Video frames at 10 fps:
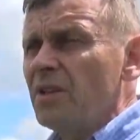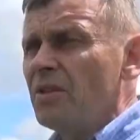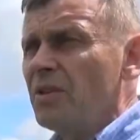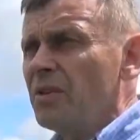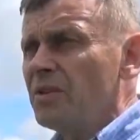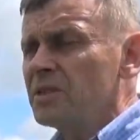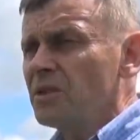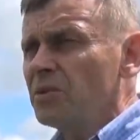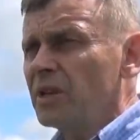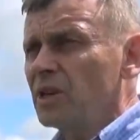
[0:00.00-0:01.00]
E,
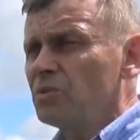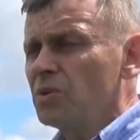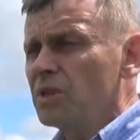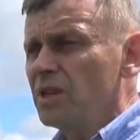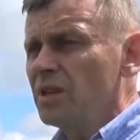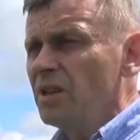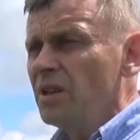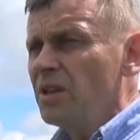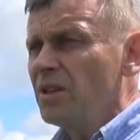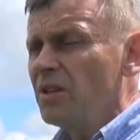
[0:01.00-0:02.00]
są to gatunki
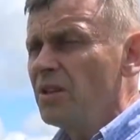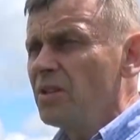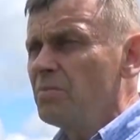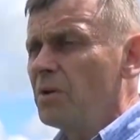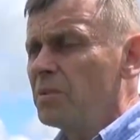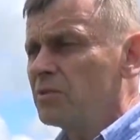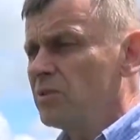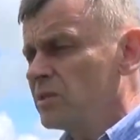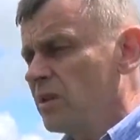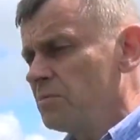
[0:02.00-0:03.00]
e, bobrek
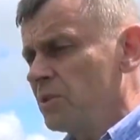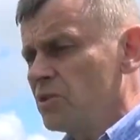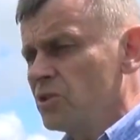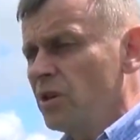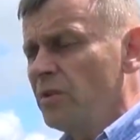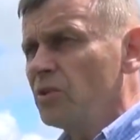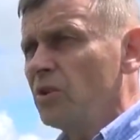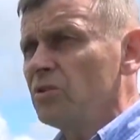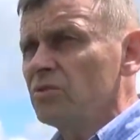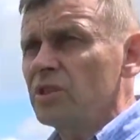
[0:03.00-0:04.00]
trójlistkowy pod częściową
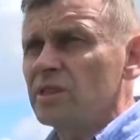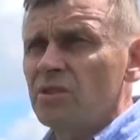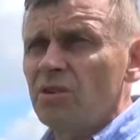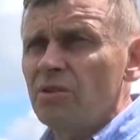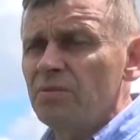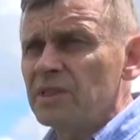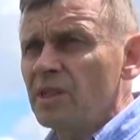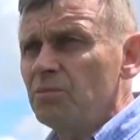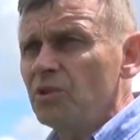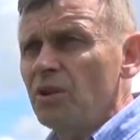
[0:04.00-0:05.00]
ochroną. Często
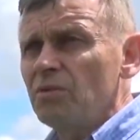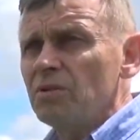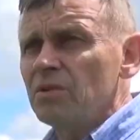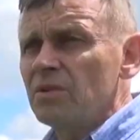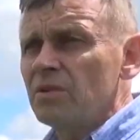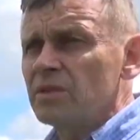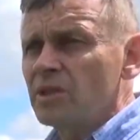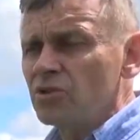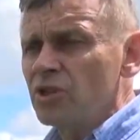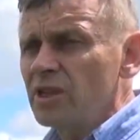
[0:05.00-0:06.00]
występują
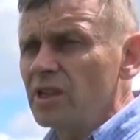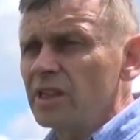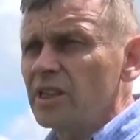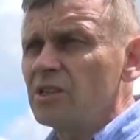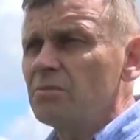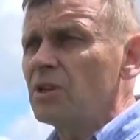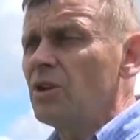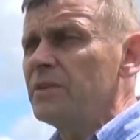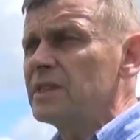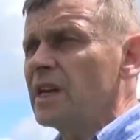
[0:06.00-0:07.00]
starczyki na takich
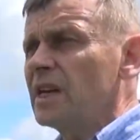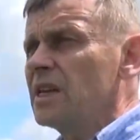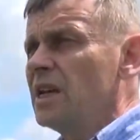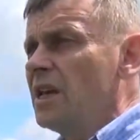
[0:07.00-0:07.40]
mechowiskach.